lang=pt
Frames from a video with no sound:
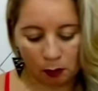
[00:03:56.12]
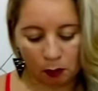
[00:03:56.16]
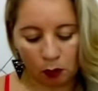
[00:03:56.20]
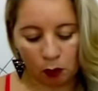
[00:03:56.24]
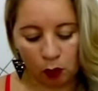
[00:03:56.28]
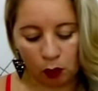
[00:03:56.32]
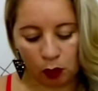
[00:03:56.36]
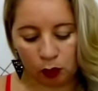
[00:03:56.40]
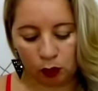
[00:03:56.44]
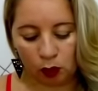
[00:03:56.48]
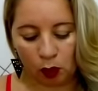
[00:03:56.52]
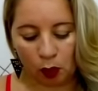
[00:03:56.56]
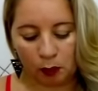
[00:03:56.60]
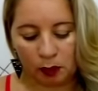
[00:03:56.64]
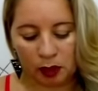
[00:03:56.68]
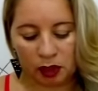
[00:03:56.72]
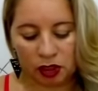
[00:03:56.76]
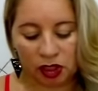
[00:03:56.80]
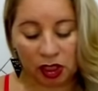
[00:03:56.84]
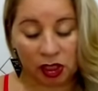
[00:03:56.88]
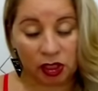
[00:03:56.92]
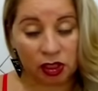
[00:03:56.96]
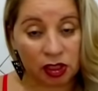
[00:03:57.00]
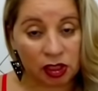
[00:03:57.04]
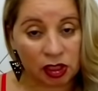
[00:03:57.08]
muito
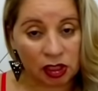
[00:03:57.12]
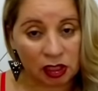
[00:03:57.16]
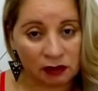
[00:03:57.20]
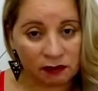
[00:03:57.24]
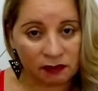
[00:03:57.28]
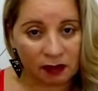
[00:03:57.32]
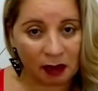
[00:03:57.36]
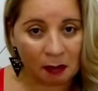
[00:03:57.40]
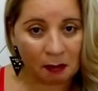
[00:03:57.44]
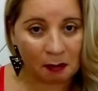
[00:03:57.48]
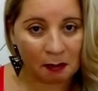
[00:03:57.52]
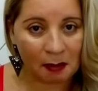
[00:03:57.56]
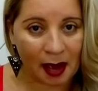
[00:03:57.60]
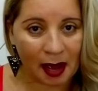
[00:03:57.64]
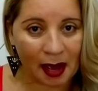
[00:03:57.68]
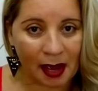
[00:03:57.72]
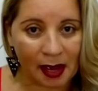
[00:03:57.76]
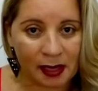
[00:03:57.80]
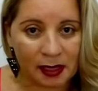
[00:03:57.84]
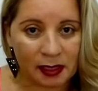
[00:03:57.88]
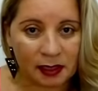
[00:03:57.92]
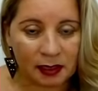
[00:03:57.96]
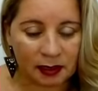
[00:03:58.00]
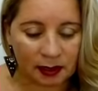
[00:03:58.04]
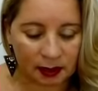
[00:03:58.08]
objetiva,
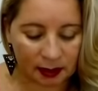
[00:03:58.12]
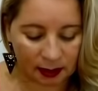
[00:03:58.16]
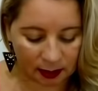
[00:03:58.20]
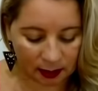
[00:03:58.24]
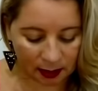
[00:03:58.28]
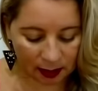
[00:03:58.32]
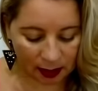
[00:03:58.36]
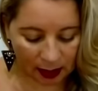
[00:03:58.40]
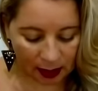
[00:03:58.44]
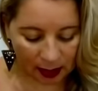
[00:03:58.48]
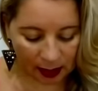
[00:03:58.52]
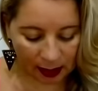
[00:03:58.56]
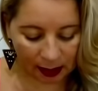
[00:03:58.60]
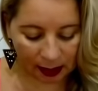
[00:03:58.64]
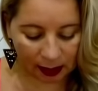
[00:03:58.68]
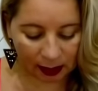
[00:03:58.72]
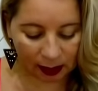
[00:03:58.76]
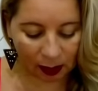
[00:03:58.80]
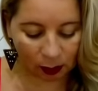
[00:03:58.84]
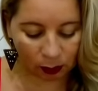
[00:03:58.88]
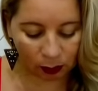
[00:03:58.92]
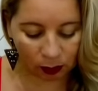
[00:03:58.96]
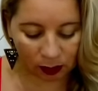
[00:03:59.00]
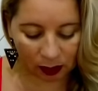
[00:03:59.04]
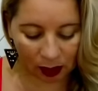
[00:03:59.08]
mas ele
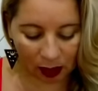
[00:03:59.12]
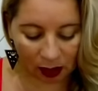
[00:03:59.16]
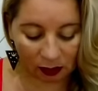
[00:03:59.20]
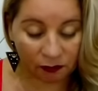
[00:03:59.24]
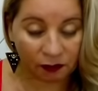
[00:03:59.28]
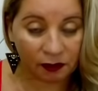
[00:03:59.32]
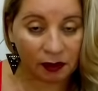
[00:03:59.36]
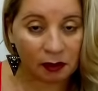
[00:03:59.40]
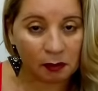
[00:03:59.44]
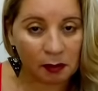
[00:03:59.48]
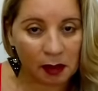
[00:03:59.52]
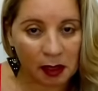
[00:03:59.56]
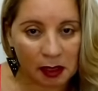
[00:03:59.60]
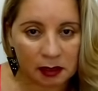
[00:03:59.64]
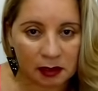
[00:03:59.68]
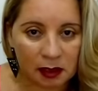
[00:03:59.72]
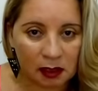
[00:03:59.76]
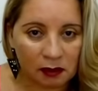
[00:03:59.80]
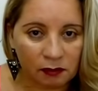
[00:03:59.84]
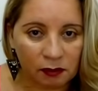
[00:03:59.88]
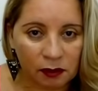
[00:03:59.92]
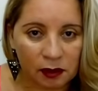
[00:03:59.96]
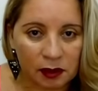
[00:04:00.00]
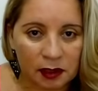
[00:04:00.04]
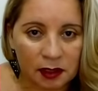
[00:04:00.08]
não tem firmeza
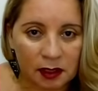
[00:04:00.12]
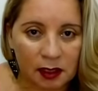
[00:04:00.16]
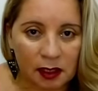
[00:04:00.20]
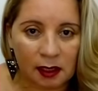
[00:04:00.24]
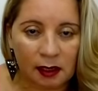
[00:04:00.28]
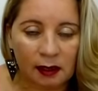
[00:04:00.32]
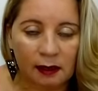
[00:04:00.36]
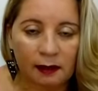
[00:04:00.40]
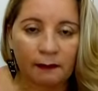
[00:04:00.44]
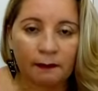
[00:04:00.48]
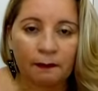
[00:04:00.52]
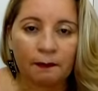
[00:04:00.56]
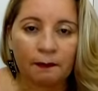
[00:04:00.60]
em você.